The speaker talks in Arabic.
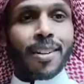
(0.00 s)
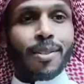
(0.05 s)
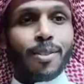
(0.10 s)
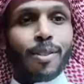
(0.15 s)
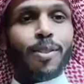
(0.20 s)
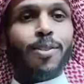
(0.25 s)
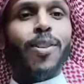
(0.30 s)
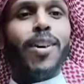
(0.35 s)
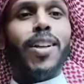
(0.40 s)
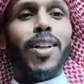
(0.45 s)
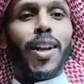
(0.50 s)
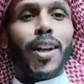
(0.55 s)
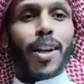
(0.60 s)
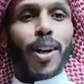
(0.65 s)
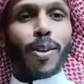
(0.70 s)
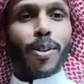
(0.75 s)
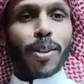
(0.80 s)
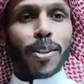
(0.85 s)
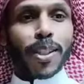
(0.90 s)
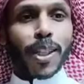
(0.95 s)
وفقنا
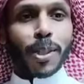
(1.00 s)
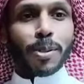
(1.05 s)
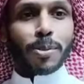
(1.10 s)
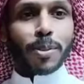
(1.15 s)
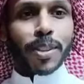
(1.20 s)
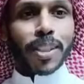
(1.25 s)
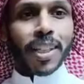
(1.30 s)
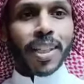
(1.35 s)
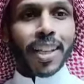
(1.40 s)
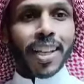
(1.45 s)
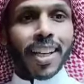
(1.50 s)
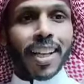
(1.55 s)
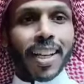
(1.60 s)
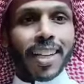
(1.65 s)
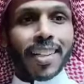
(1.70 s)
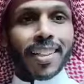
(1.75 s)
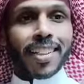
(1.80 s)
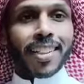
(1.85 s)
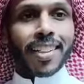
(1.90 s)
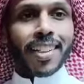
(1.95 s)
الله وإياكم كل
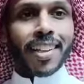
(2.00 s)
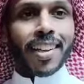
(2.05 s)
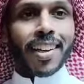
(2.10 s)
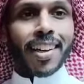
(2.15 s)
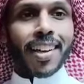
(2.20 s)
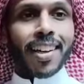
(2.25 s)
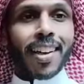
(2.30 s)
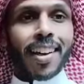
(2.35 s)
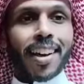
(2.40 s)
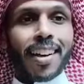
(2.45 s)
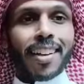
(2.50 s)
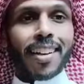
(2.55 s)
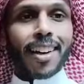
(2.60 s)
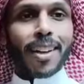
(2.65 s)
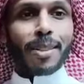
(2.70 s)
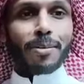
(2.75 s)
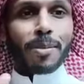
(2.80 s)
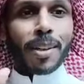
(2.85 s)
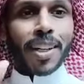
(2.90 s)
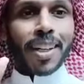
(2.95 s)
خير
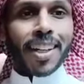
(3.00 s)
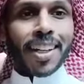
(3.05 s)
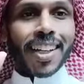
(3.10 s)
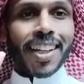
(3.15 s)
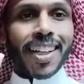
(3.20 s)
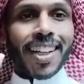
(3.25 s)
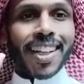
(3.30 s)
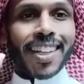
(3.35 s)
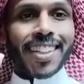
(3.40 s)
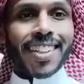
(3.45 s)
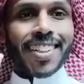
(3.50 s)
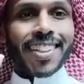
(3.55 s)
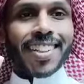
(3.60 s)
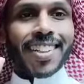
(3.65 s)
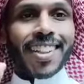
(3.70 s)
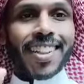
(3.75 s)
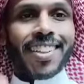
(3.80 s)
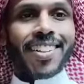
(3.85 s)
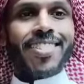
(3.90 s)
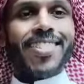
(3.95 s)
أراكم على خير
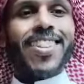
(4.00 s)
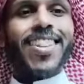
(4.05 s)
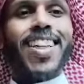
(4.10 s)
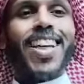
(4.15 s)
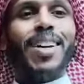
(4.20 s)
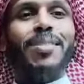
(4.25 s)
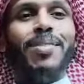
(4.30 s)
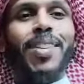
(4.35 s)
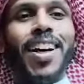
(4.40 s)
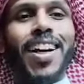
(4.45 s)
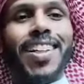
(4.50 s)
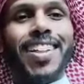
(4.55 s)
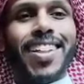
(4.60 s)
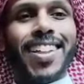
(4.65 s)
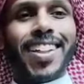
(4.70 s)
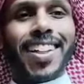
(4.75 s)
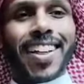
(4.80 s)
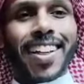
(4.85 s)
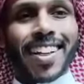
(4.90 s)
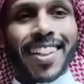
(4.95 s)
في أمان
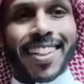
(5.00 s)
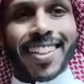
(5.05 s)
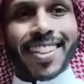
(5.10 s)
الله